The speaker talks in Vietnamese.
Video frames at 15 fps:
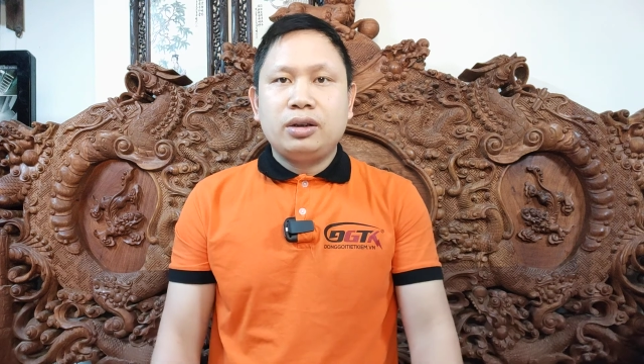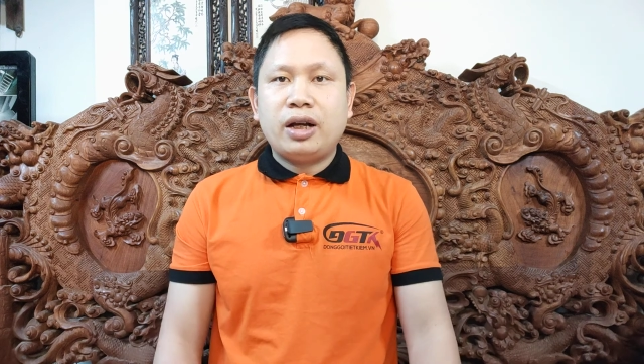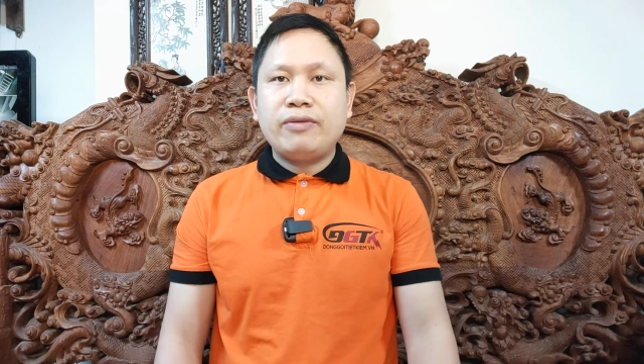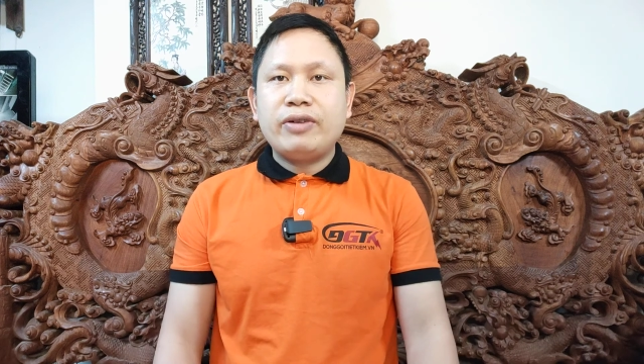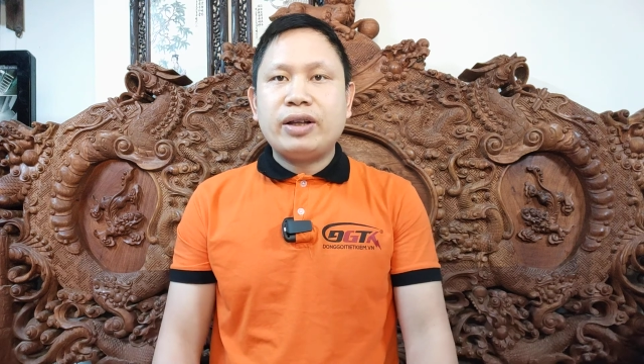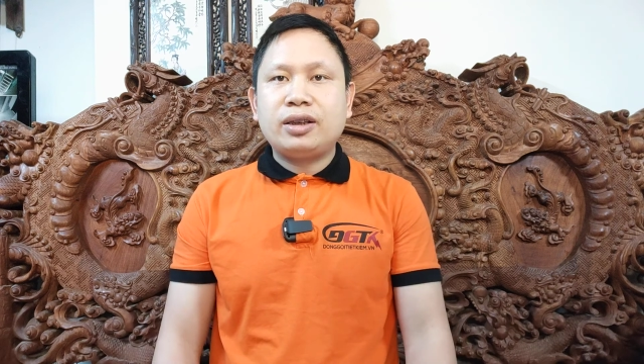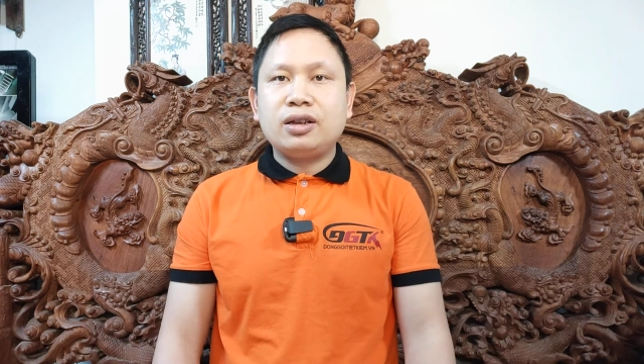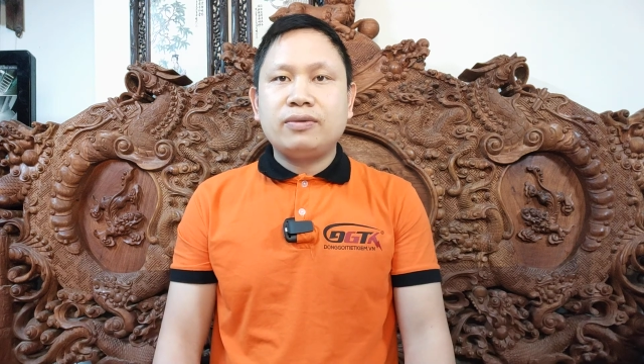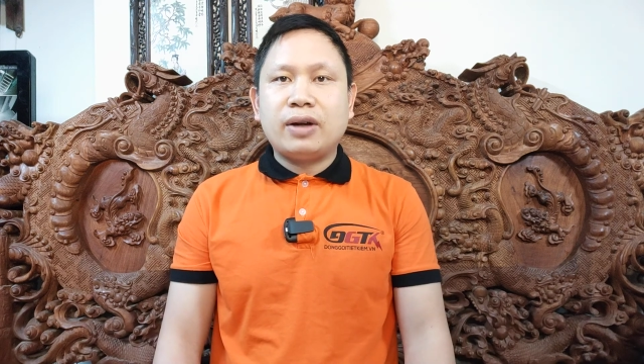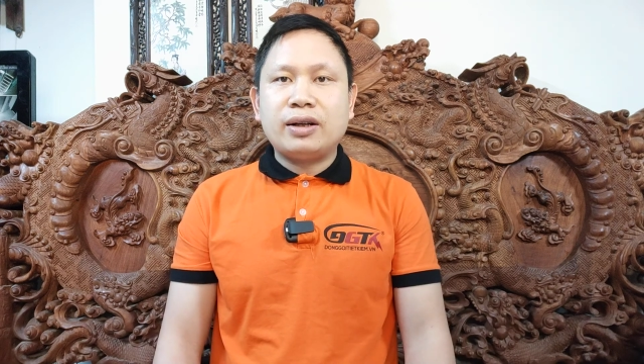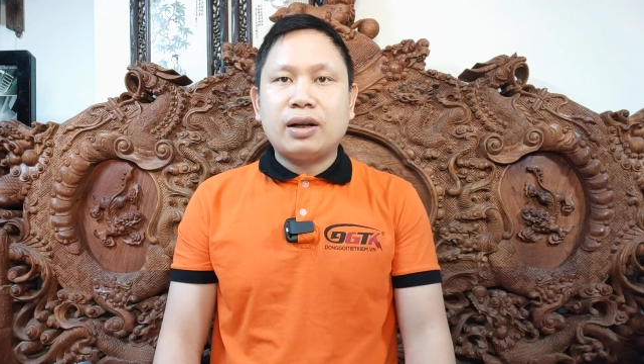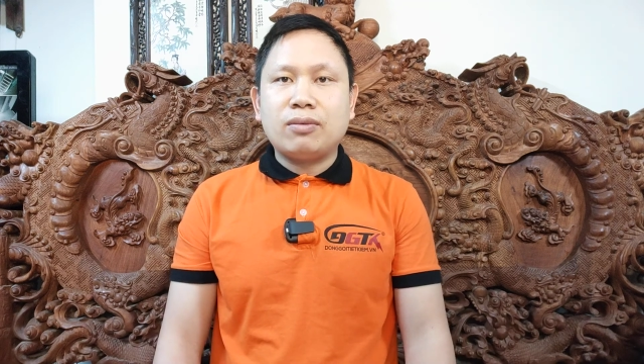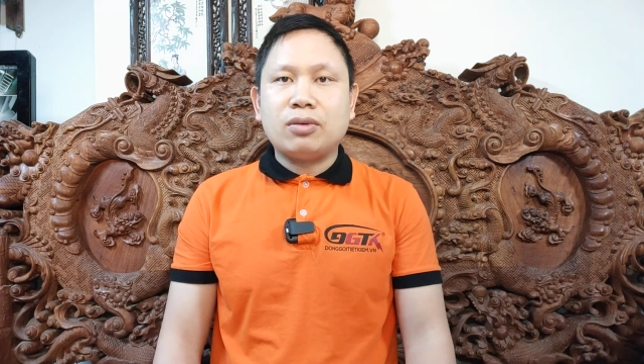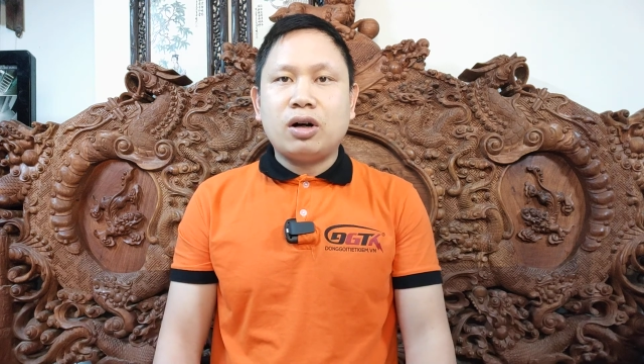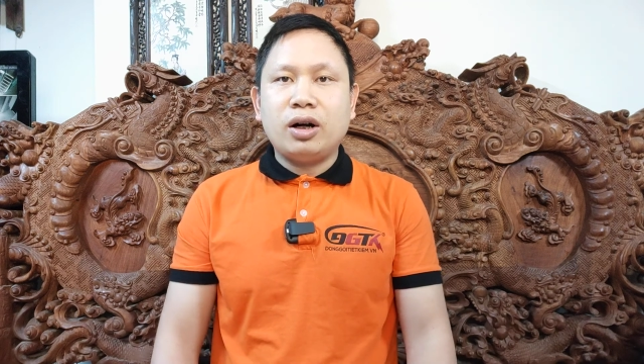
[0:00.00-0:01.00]
nhân viên tư
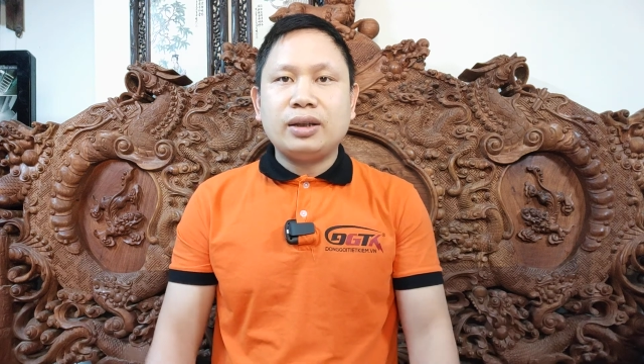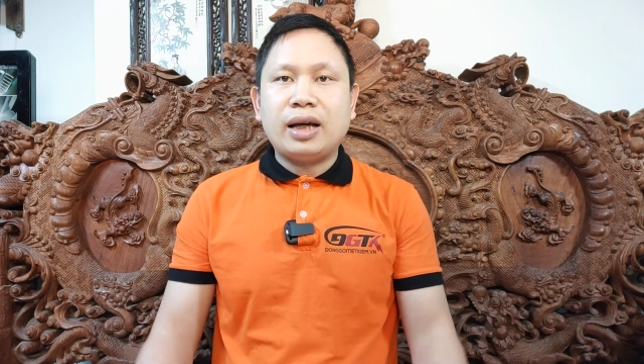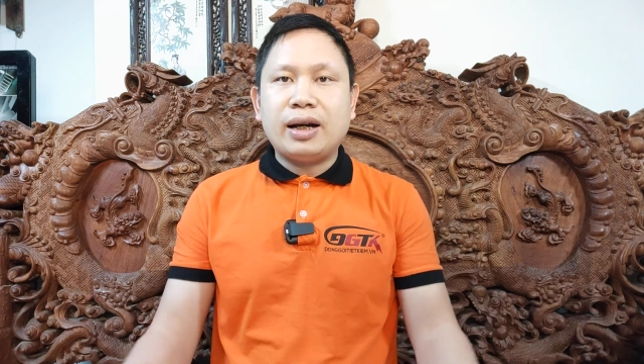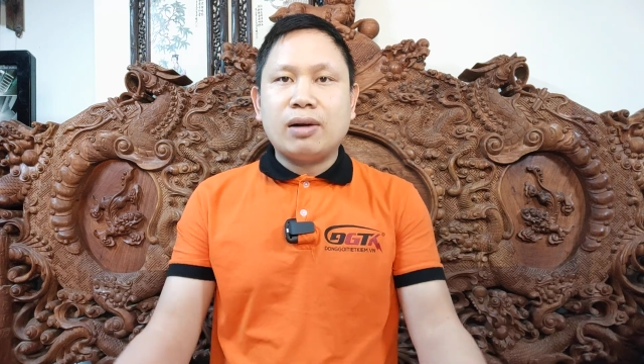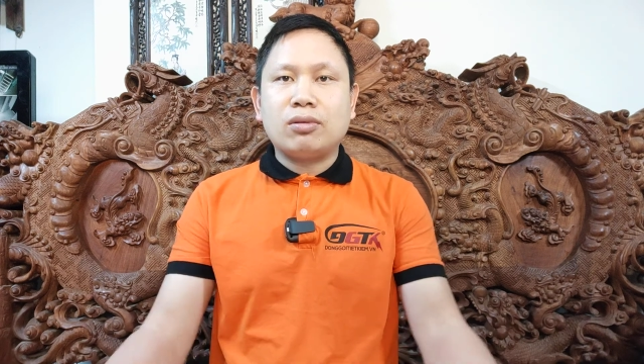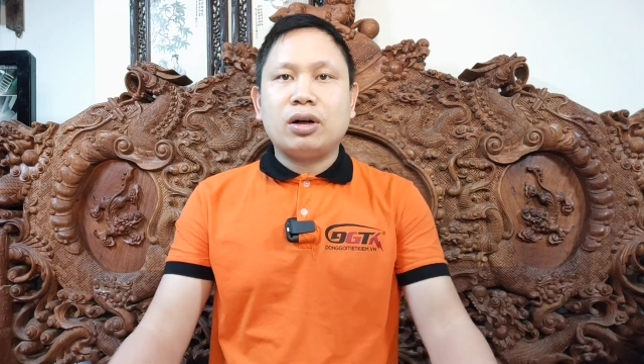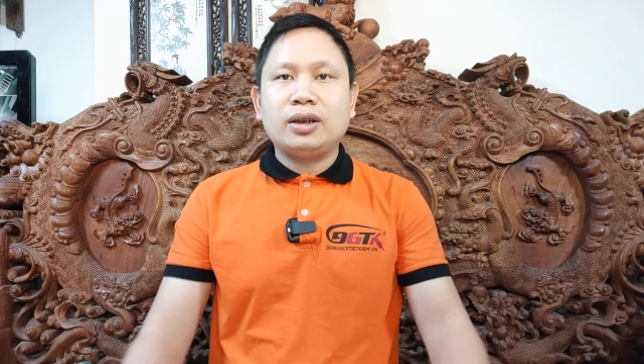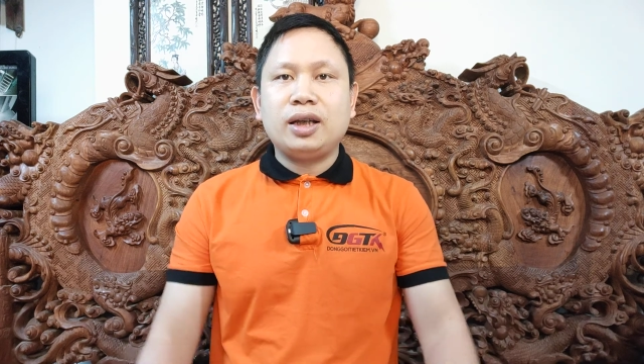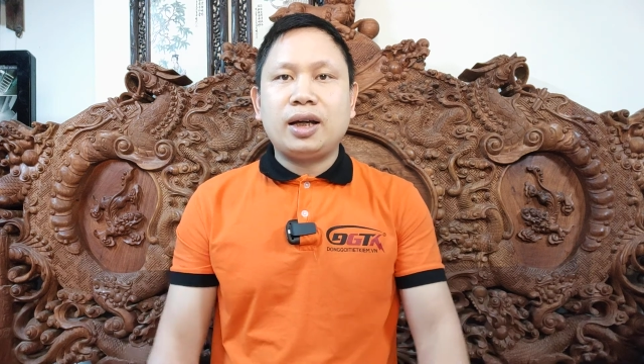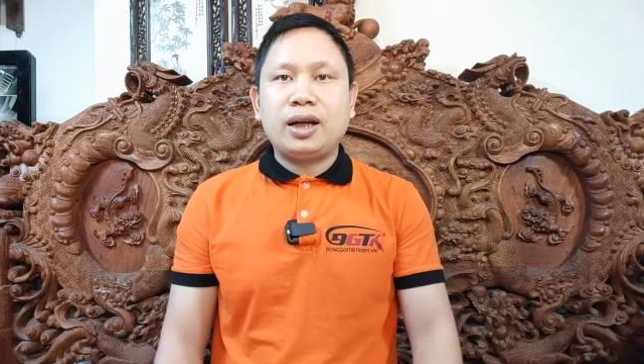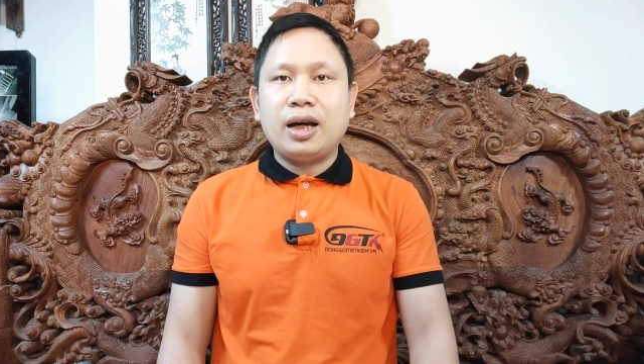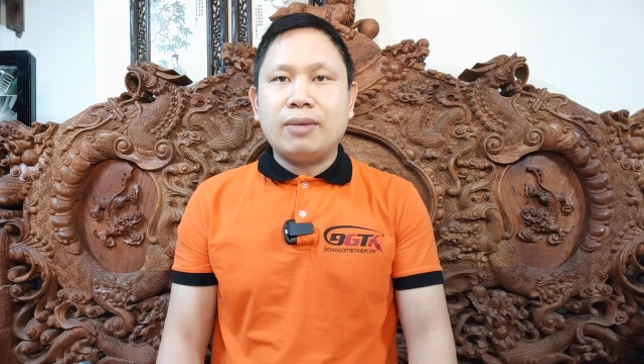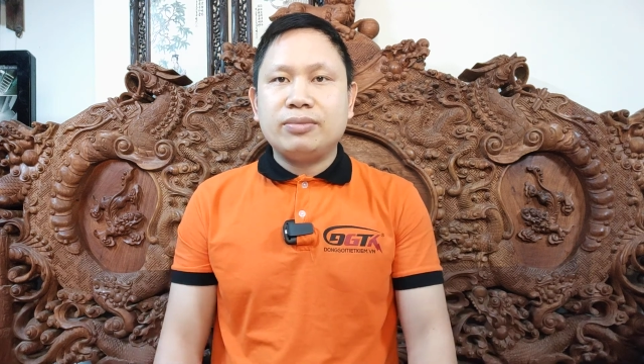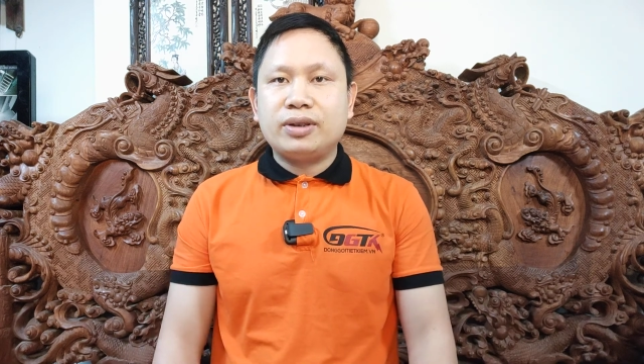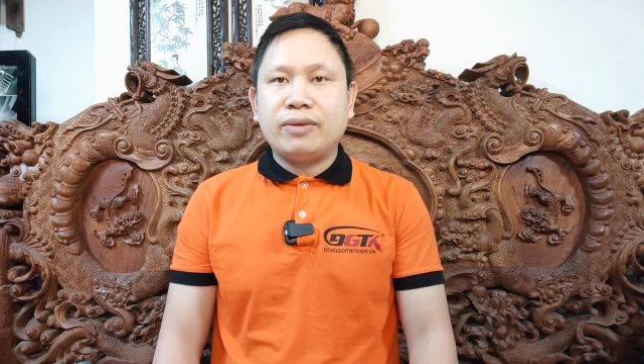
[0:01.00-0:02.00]
vấn đóng gói tại đóng gói
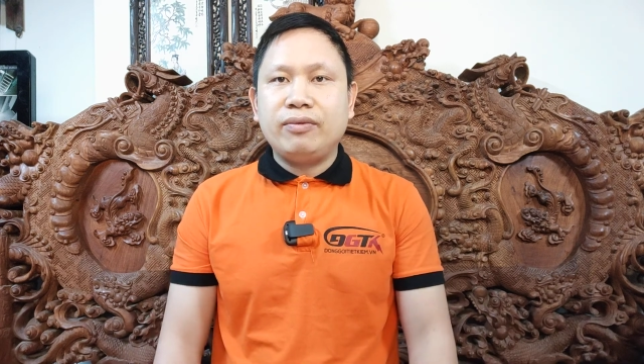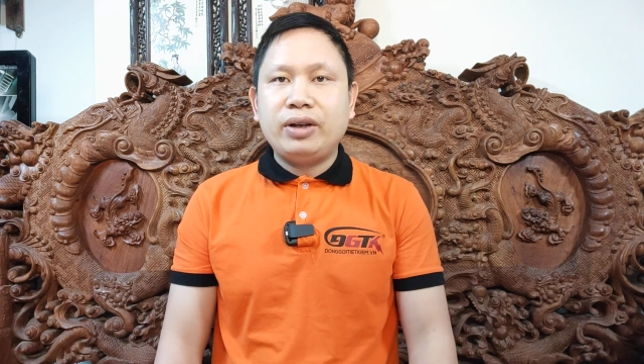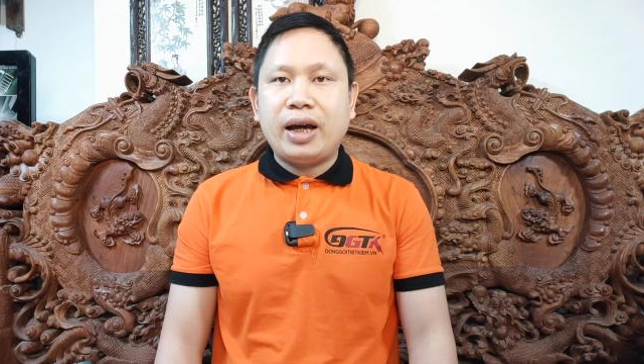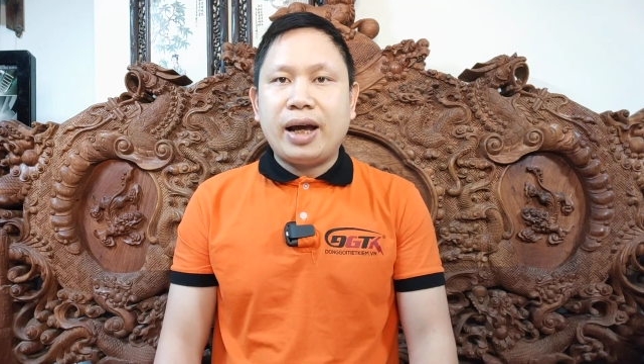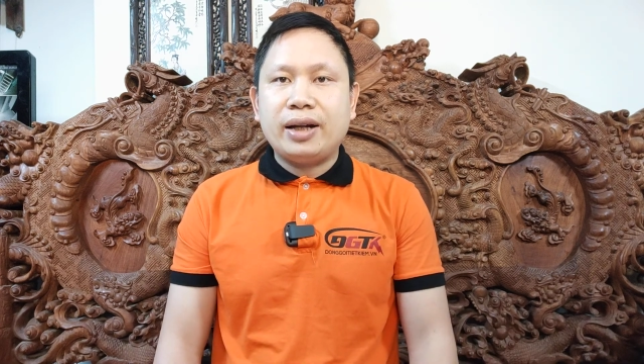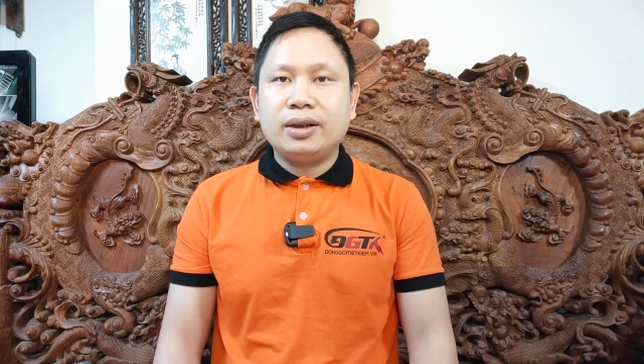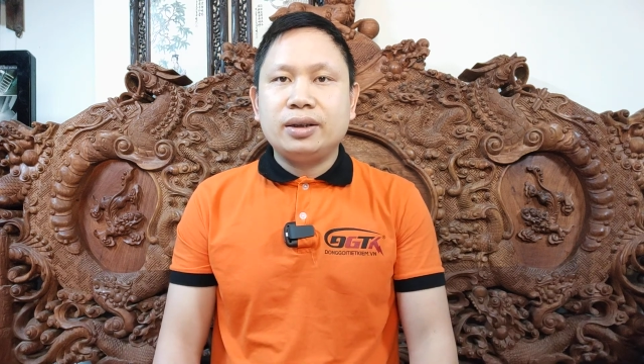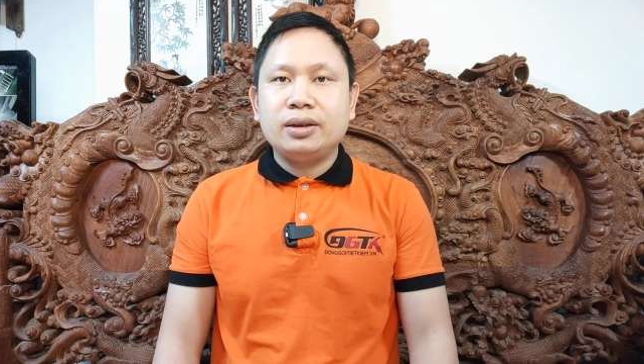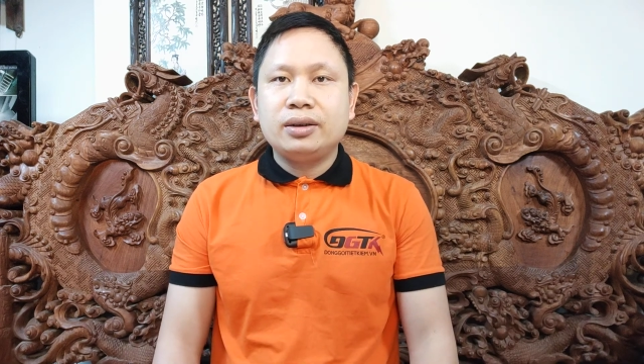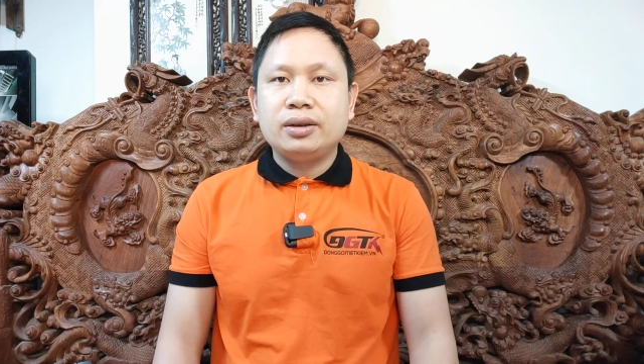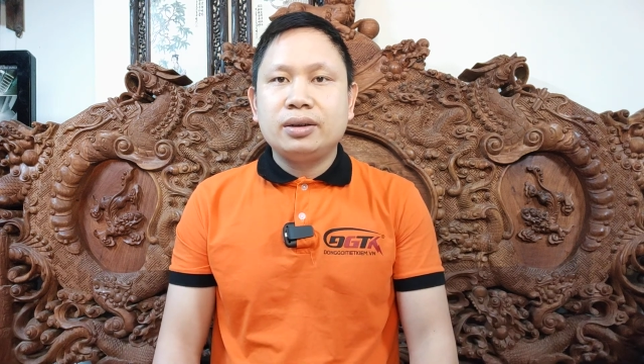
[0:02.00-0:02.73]
tiết kiệm.vn.